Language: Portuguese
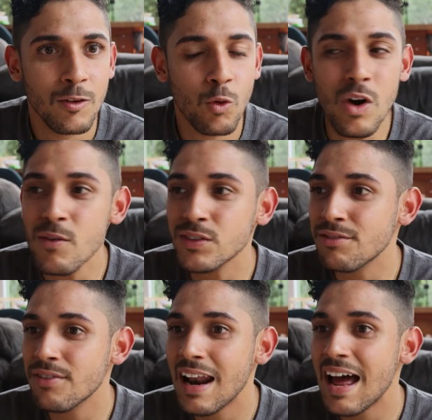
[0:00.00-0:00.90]
Quando
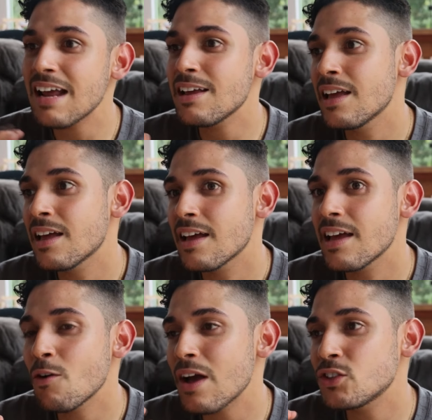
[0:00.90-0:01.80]
você falar,
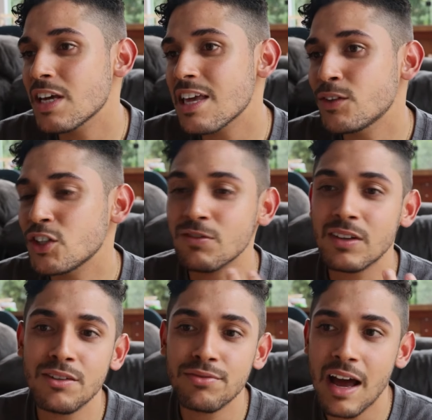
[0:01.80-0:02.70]
eu achei que você
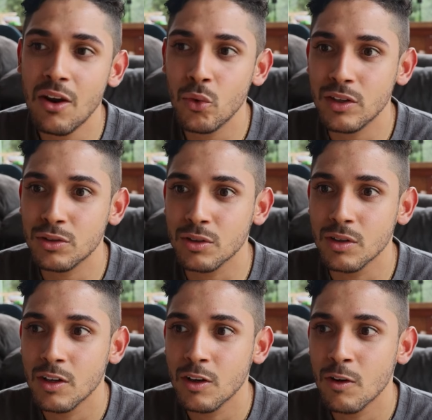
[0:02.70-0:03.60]
tivesse falado
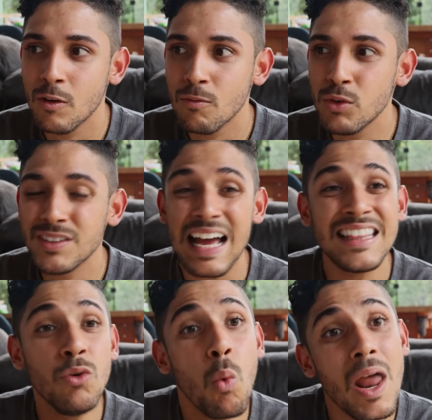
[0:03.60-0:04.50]
isso, você está
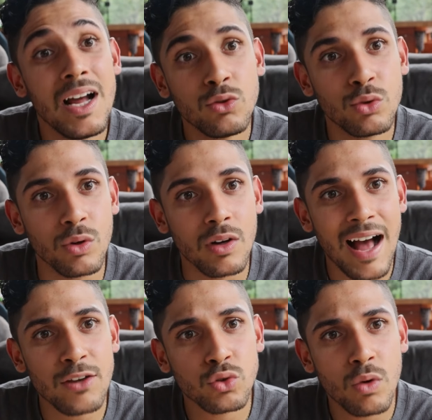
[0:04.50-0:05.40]
anulando
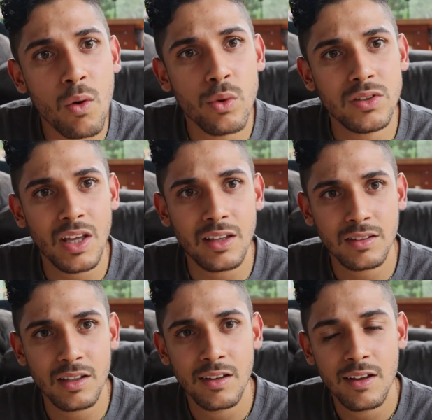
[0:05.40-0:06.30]
a sua
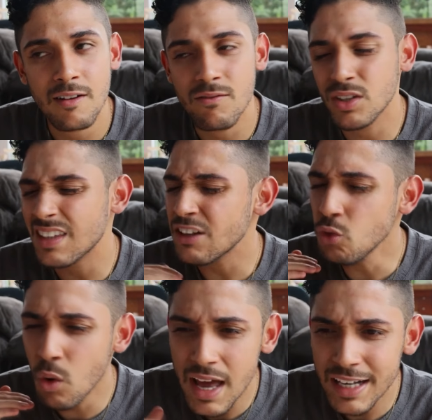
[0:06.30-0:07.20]
consciência. Você está
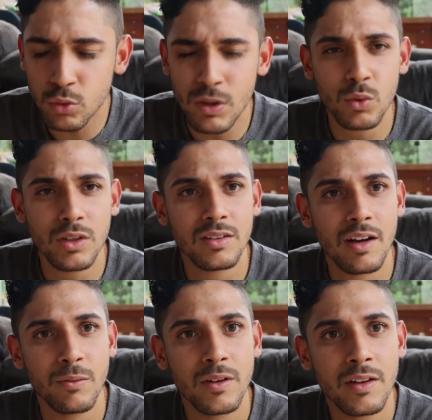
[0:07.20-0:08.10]
anulando a sua intuição.